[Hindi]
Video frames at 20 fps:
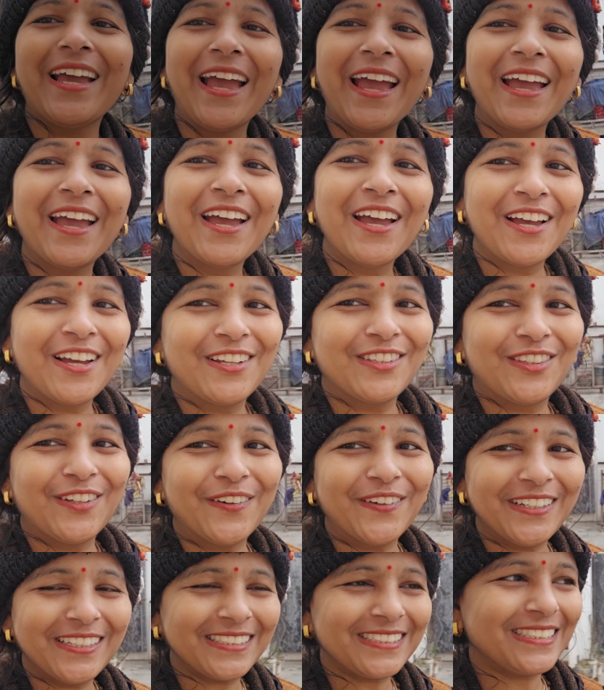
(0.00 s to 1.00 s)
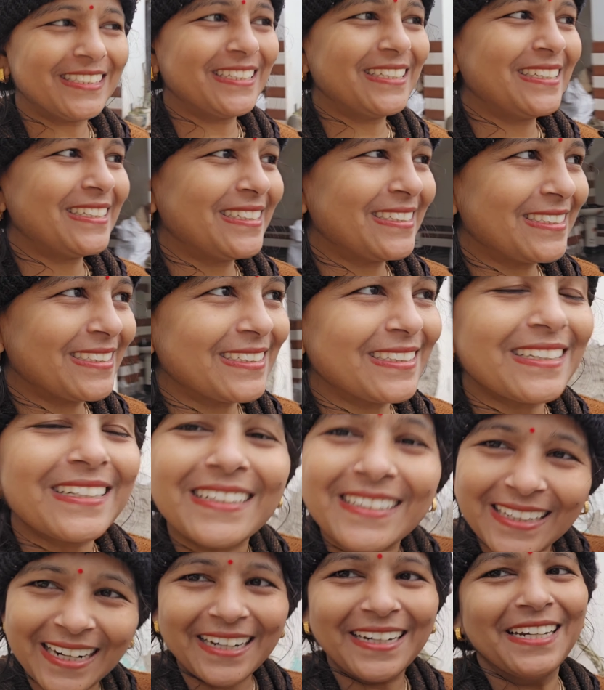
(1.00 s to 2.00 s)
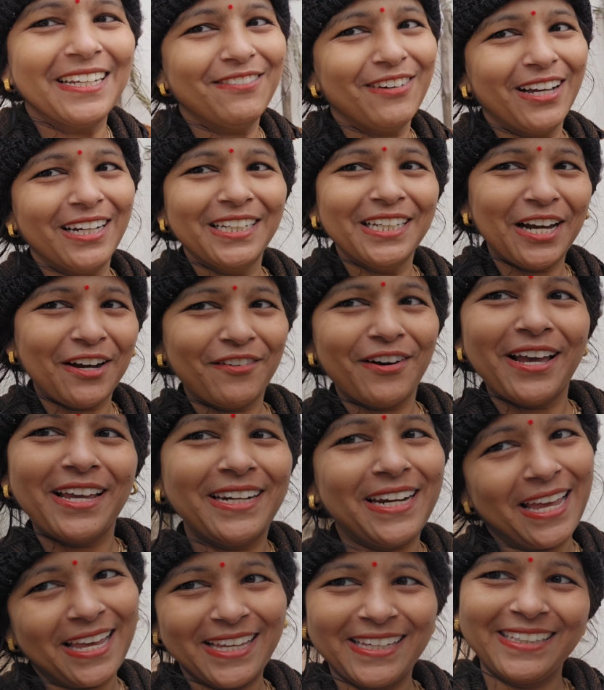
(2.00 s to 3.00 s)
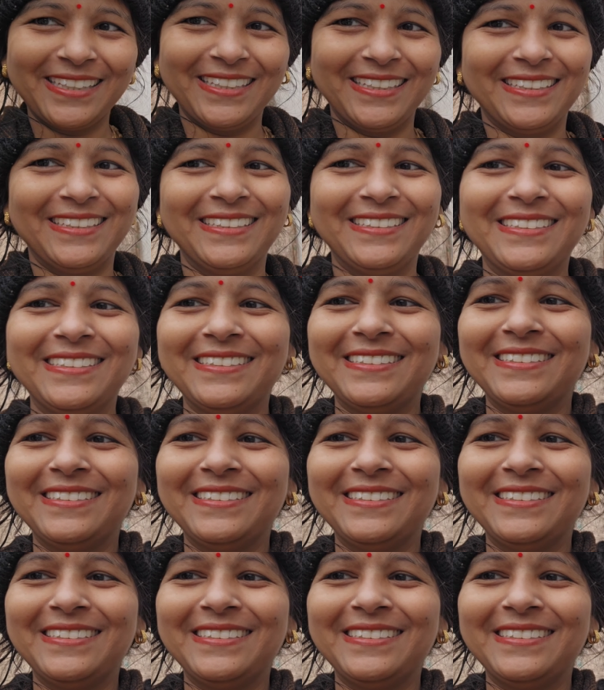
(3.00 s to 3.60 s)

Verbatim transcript: हुए हैं थोड़ी सी ठंडी वाली हवाएं रहेंगी